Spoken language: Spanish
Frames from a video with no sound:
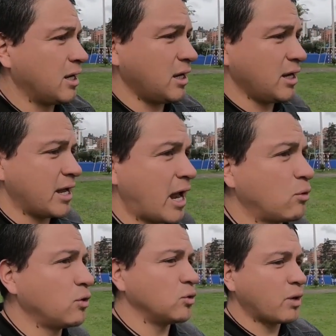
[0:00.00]
eh, en
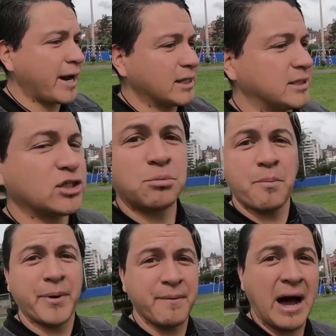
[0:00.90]
algunos lugares sí es como
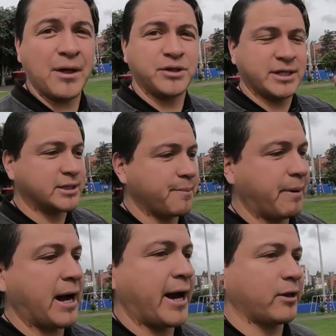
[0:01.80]
privado y tienes que
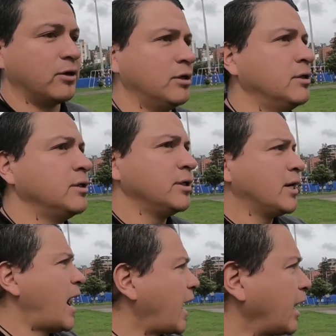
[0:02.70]
pagar, ¿no?
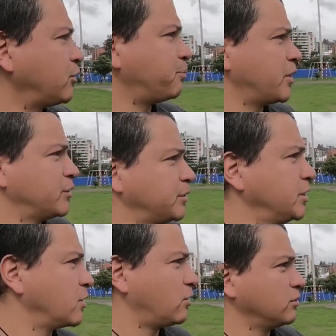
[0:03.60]
Acá tú puedes
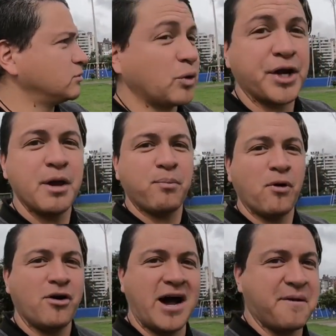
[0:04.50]
venir con tu
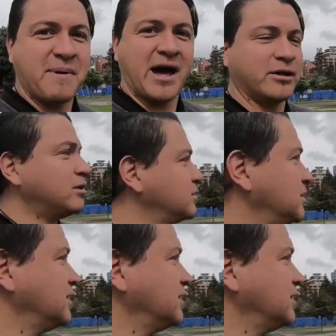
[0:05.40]
equipo armado